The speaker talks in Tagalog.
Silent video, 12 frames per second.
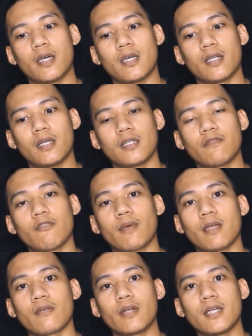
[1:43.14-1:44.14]
And I'll give you
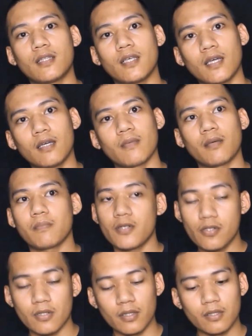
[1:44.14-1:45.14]
my rating, my
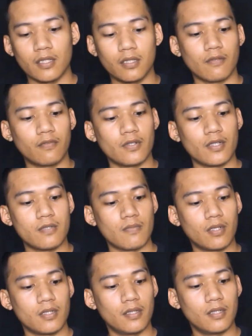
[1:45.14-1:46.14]
personal rating for this
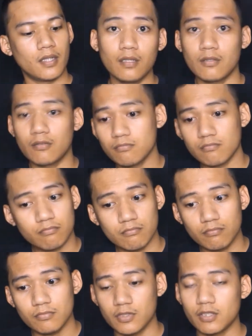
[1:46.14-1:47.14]
mod. You know,
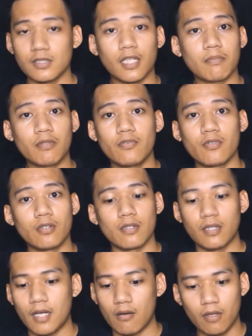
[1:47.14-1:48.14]
just like
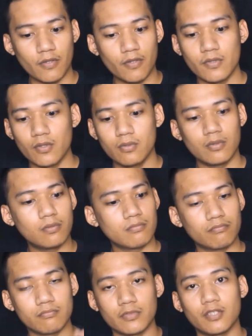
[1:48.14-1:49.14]
before, how I review
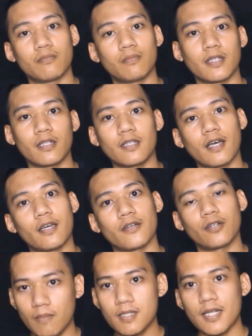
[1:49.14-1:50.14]
Ganun pa rin
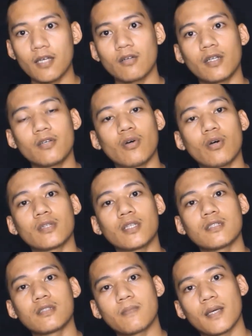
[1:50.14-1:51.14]
tayo. Babasahin ko lang yung
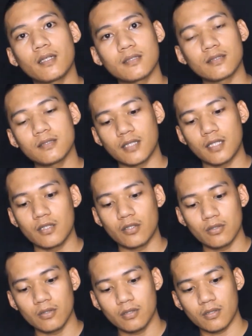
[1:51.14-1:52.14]
konting specs sa
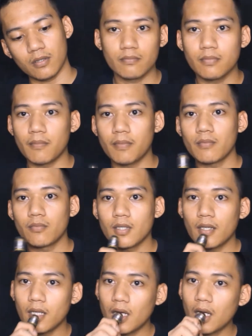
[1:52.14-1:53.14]
inyo. Paipak mo
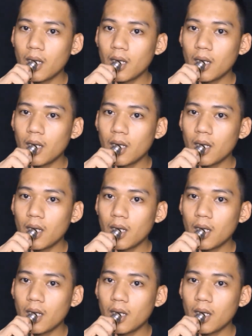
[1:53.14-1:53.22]
na.